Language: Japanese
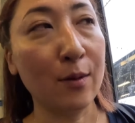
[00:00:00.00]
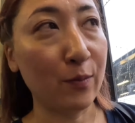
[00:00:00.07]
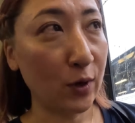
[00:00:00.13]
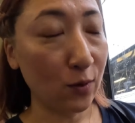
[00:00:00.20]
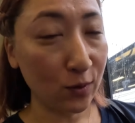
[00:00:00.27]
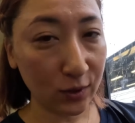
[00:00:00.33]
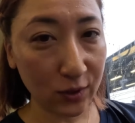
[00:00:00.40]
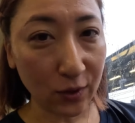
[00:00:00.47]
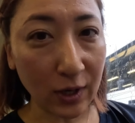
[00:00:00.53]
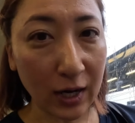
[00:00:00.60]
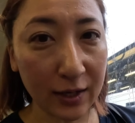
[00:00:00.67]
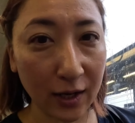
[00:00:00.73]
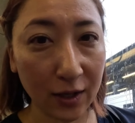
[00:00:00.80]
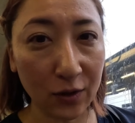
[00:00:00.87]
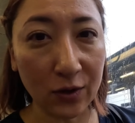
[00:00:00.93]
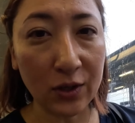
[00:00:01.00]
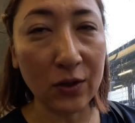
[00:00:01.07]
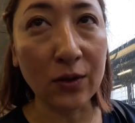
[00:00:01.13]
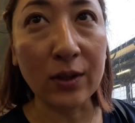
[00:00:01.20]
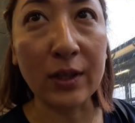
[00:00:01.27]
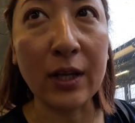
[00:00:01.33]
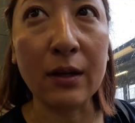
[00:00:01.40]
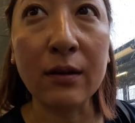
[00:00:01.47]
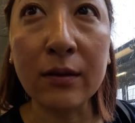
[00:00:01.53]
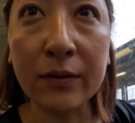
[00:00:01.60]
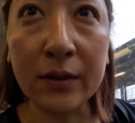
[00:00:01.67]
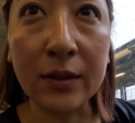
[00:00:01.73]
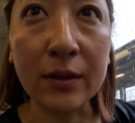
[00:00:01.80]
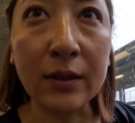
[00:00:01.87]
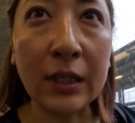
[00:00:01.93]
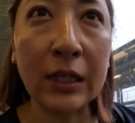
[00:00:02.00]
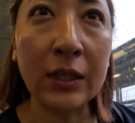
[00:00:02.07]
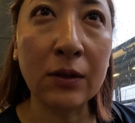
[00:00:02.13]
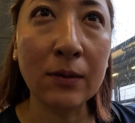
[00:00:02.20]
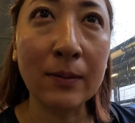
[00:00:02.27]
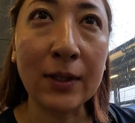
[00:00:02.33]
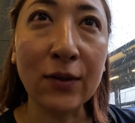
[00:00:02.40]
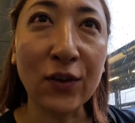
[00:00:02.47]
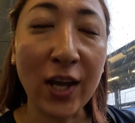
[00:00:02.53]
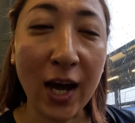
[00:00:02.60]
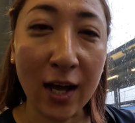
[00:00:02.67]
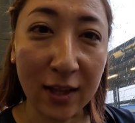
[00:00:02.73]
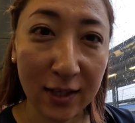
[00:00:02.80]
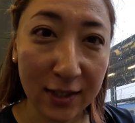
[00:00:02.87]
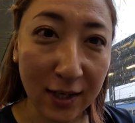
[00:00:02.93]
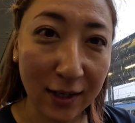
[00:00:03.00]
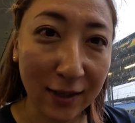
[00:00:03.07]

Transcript: オーストラリアの人って普通に人々に話し